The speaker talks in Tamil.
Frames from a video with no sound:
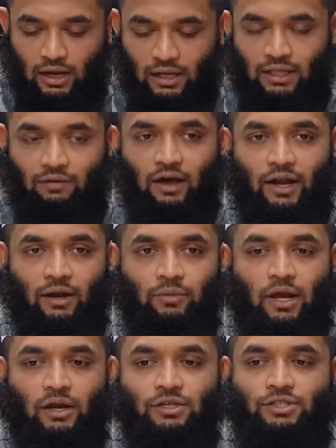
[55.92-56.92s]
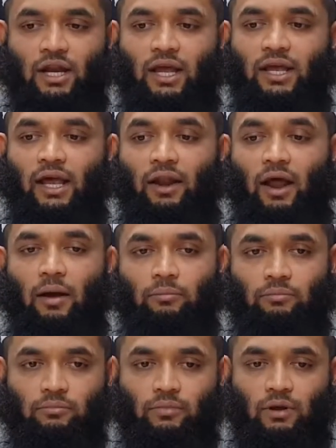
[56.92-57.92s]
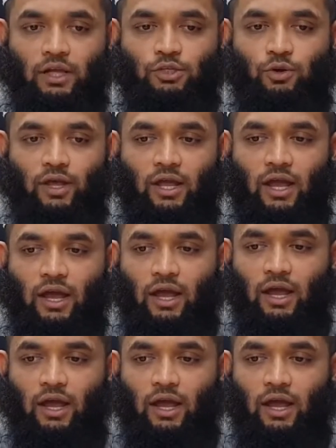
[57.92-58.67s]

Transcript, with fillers: இந்த வாரம் நாங்கள் இன்ஷாலா இஹ்ராம் ஹஜ்ஜுடைய